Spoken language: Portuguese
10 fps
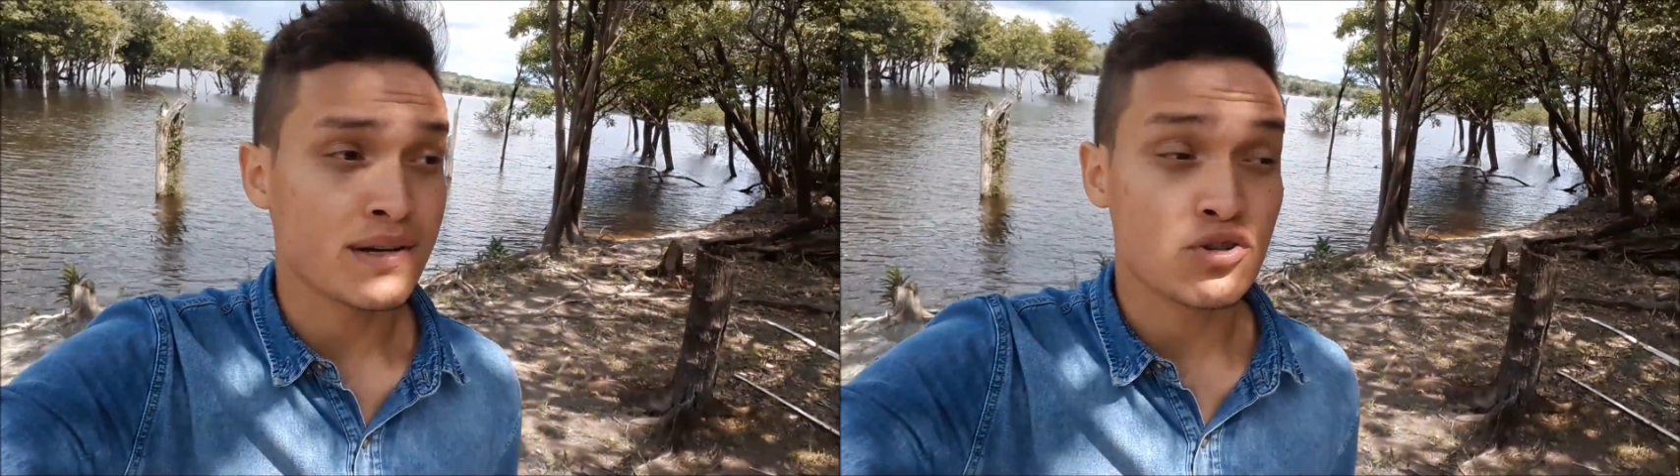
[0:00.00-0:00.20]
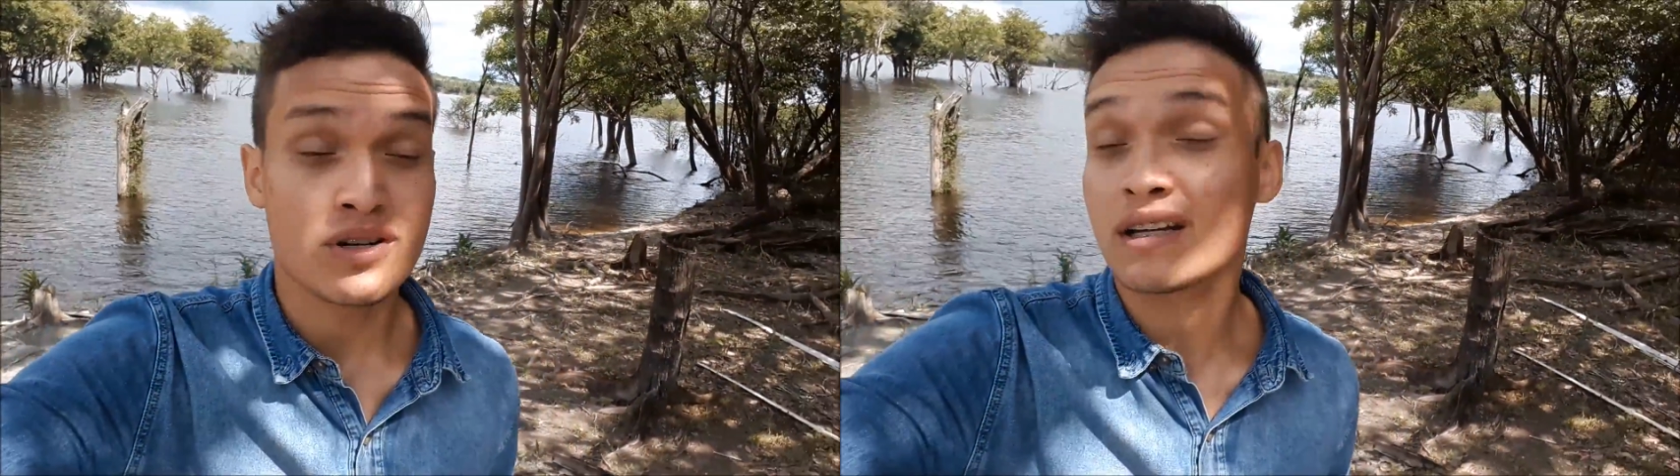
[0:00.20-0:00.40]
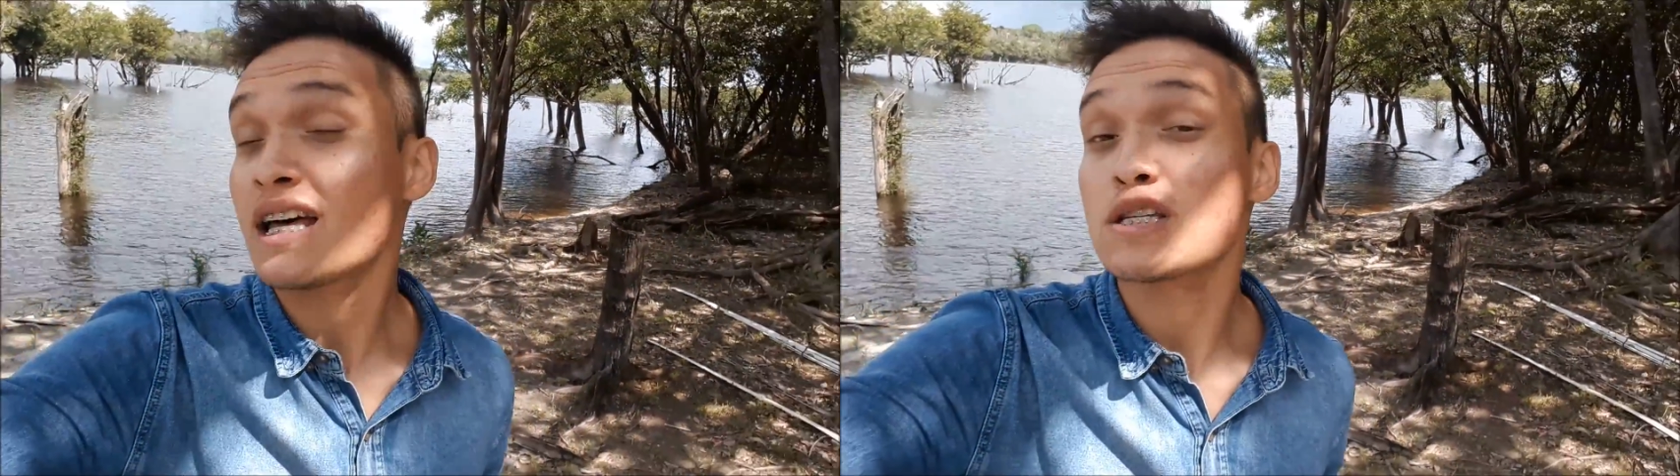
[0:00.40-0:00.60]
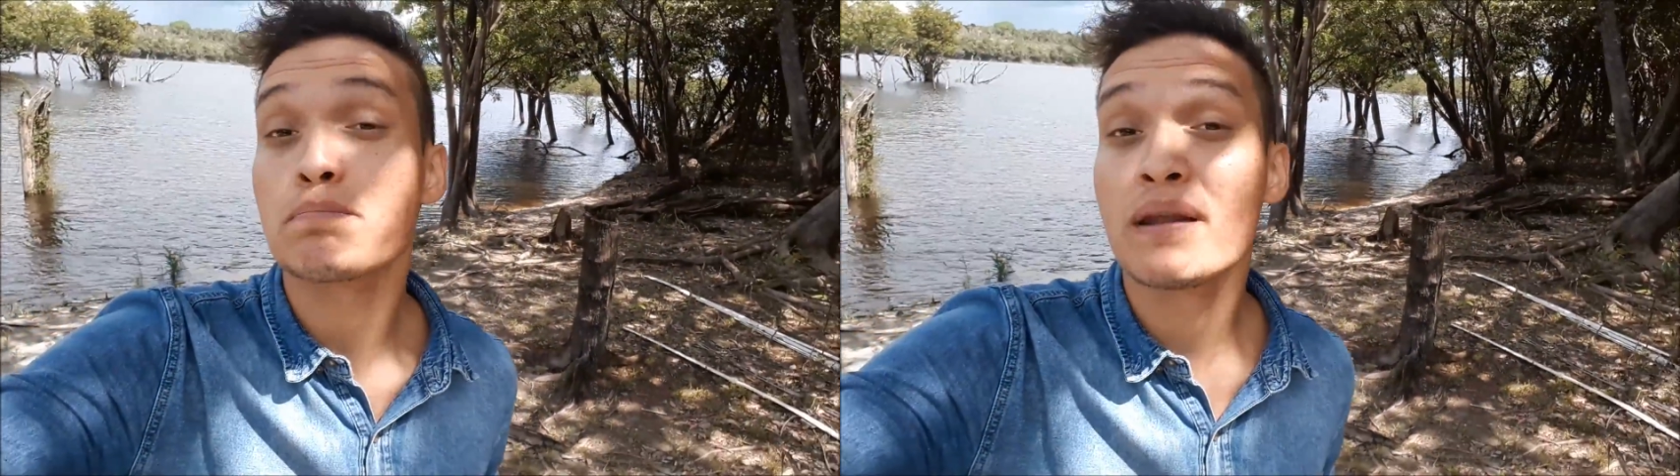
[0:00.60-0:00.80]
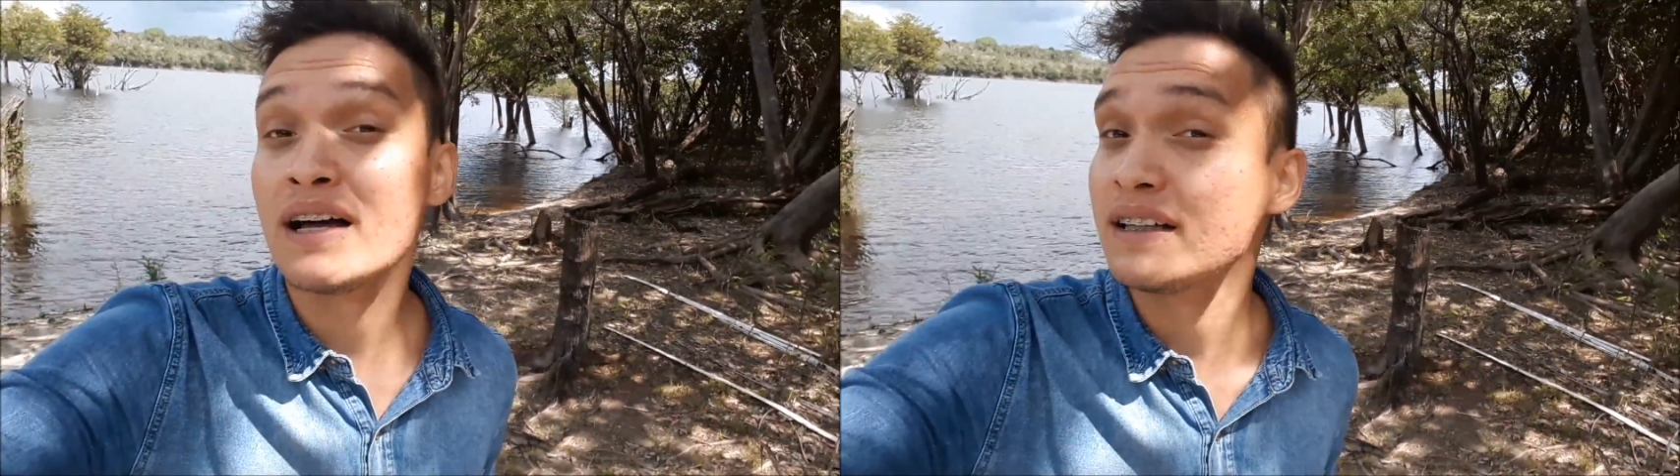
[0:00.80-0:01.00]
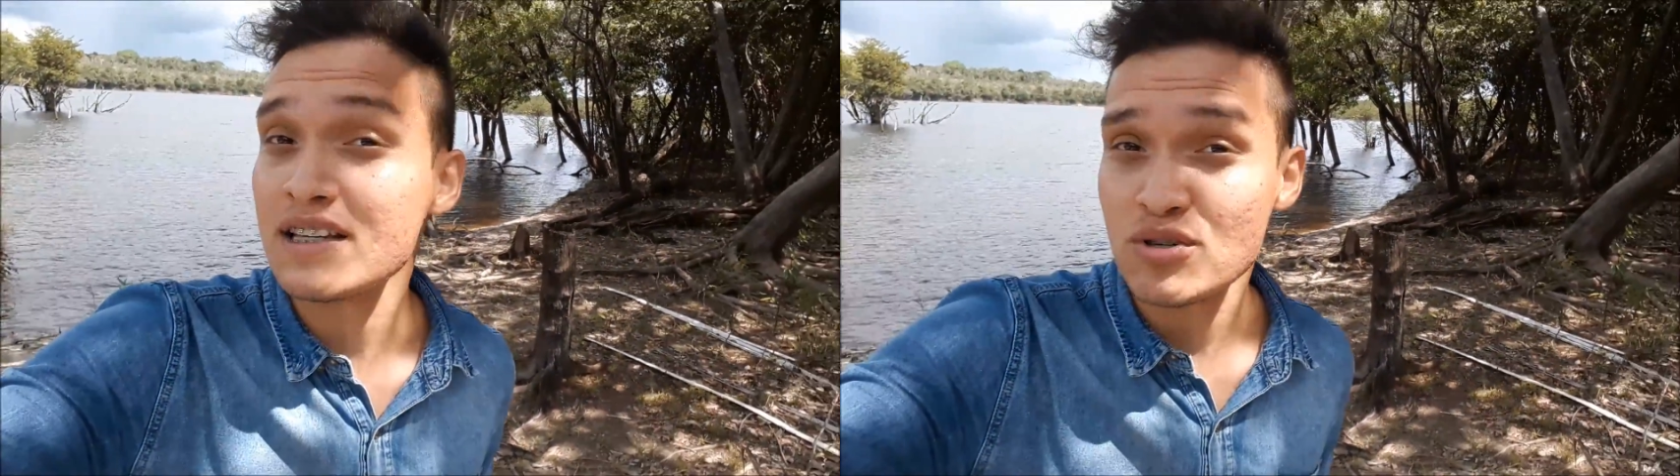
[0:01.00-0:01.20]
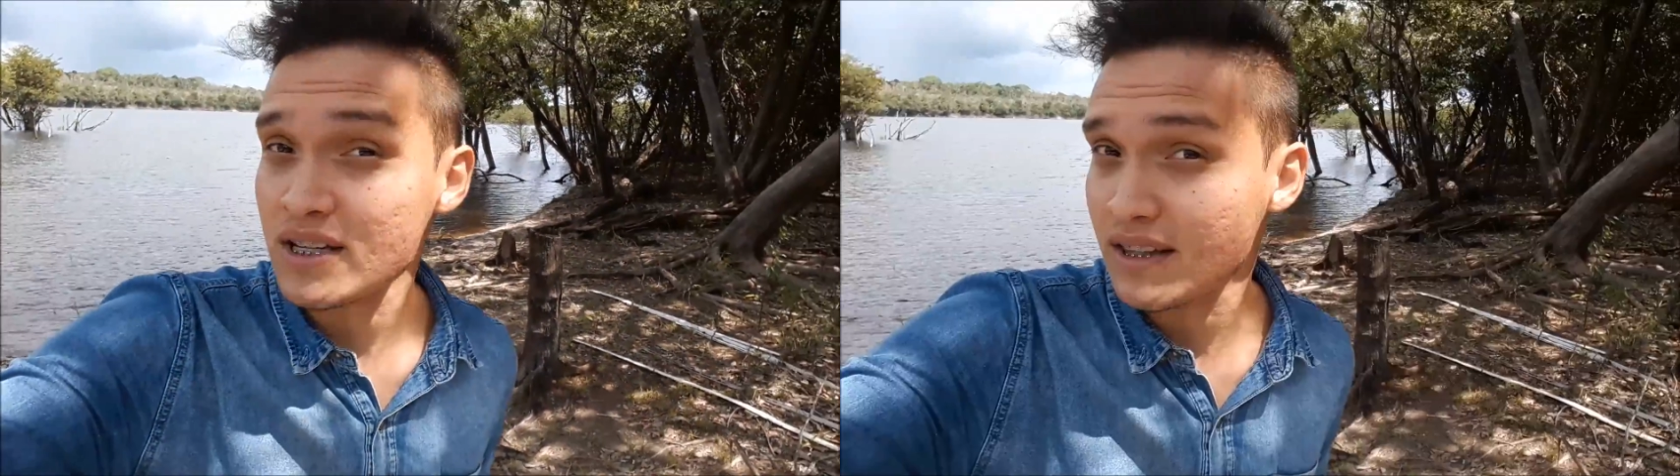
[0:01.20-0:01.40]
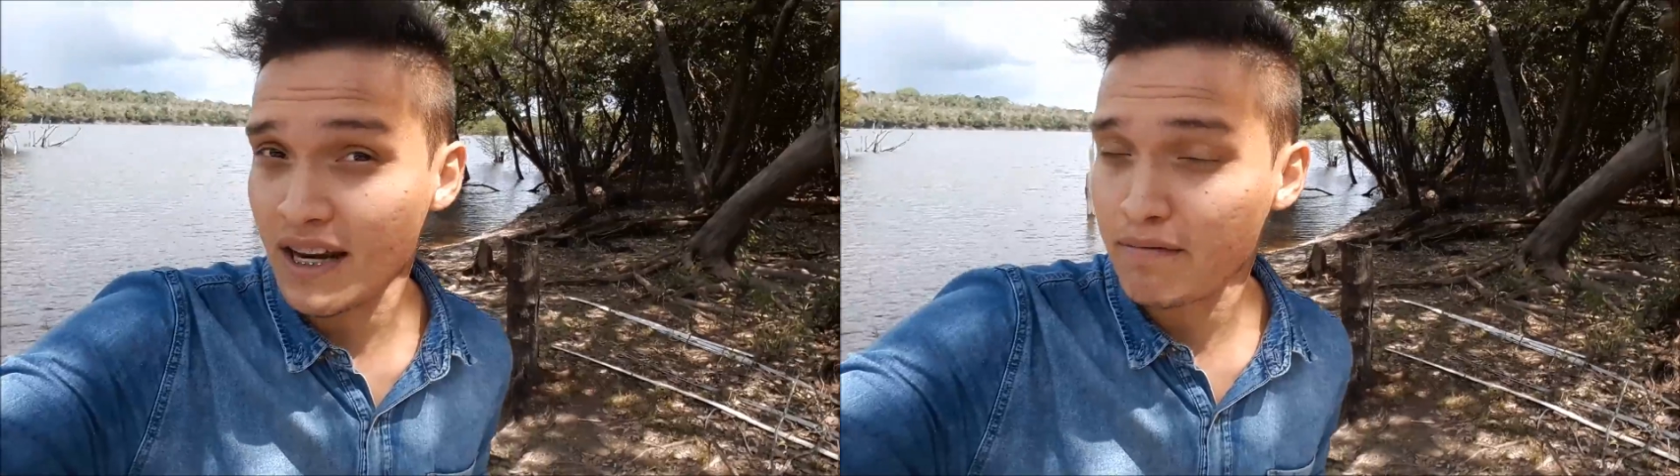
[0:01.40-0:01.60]
amazônica das plantas
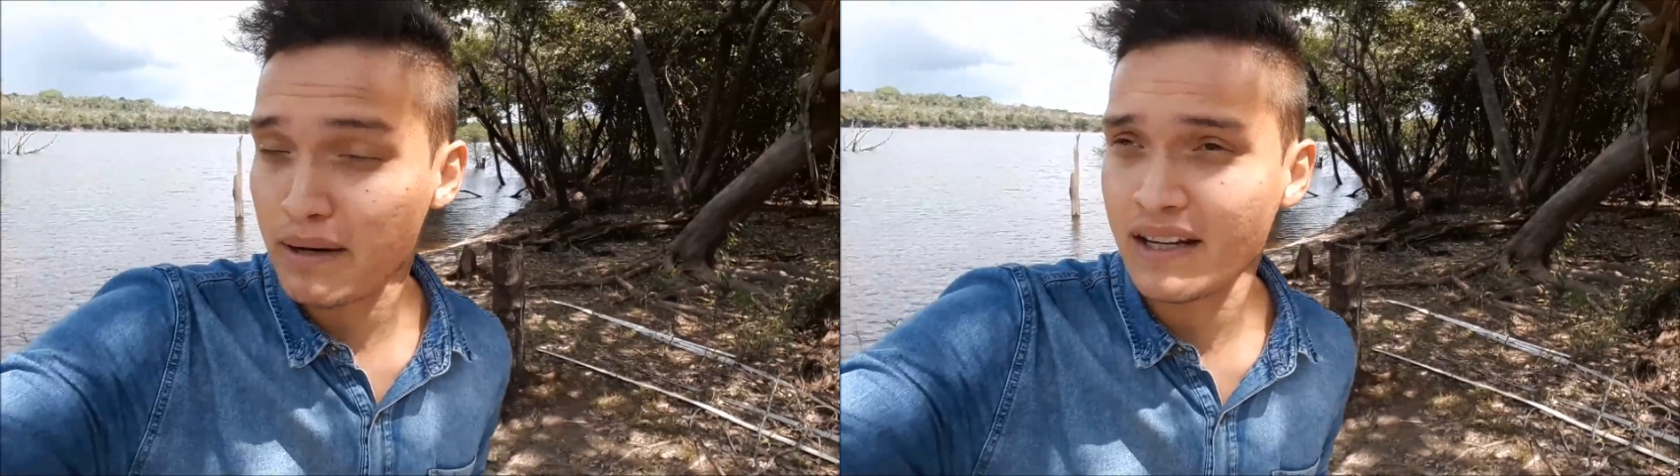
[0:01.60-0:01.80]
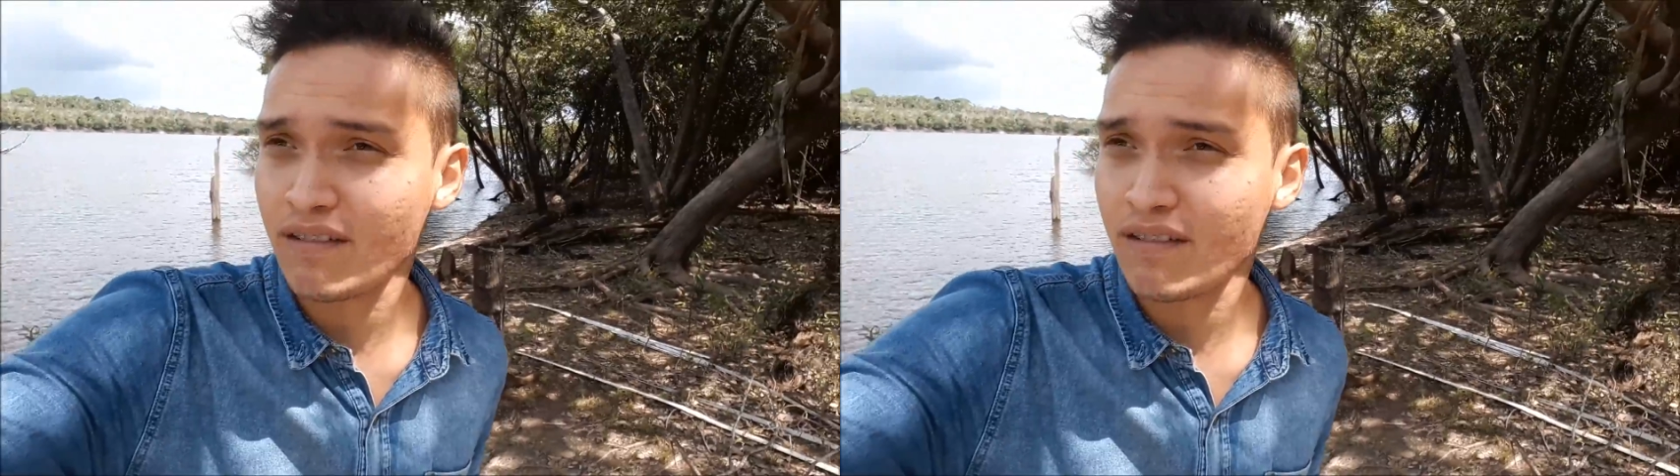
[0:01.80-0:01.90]
que tem na,